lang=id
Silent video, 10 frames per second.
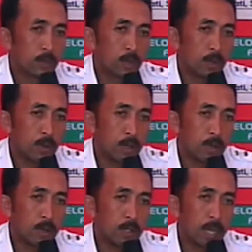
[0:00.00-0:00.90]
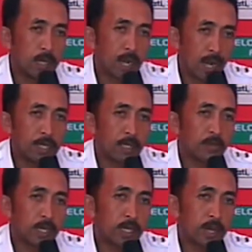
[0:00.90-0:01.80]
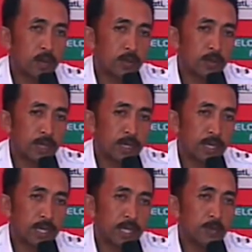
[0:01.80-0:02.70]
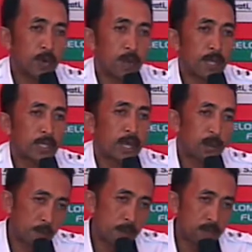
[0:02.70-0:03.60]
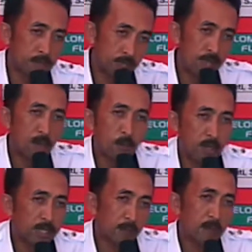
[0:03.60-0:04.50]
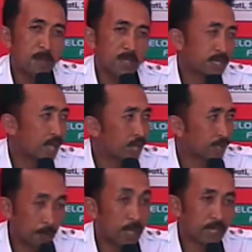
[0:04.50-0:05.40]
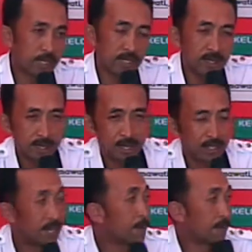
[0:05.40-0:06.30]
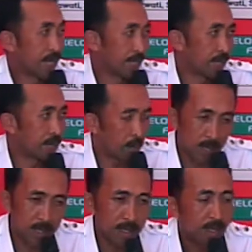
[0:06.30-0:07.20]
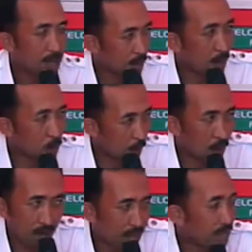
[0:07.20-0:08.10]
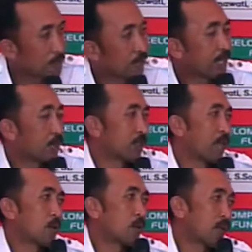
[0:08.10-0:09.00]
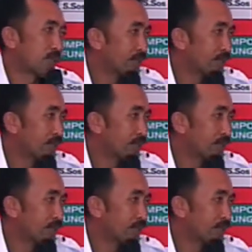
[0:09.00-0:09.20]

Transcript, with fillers: Oh, yang lain-lainnya itu saya kira untuk di Desa Baju karena memang ya boleh saya bilang masih sangat terbatas ya. uh, eh, SDM petaninya, maka baru-baru hal-hal yang seperti itu kita lakukan. Ya,